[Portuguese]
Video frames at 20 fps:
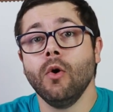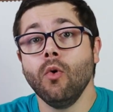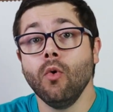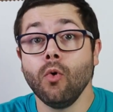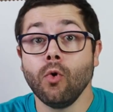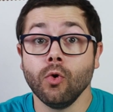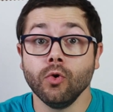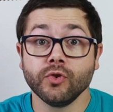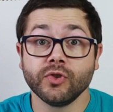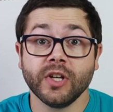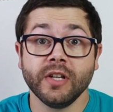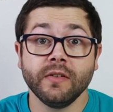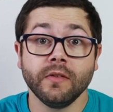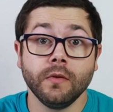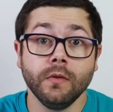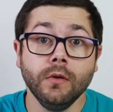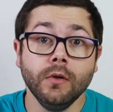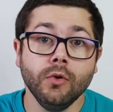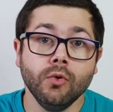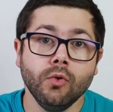o
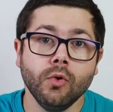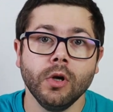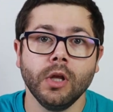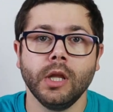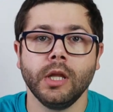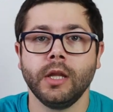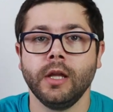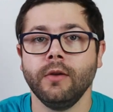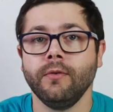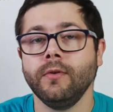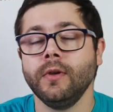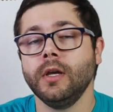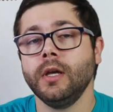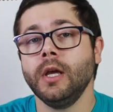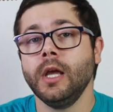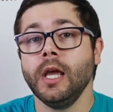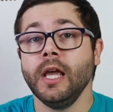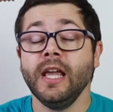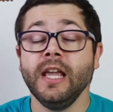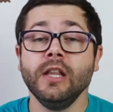conceito de Google TV
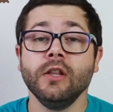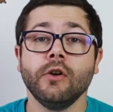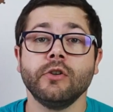e